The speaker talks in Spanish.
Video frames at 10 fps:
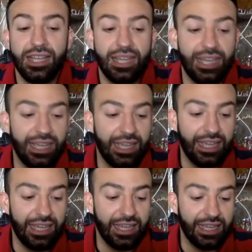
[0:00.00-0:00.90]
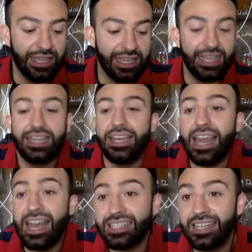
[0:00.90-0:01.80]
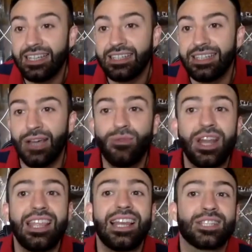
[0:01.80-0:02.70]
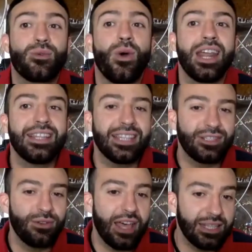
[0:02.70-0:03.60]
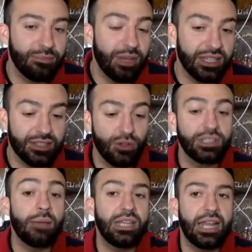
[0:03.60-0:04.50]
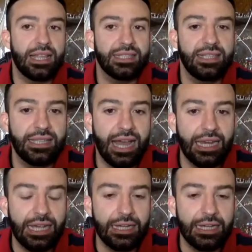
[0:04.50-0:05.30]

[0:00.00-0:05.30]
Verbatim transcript: Eh, que nace de una de las 40 ciudades más contaminadas de Italia.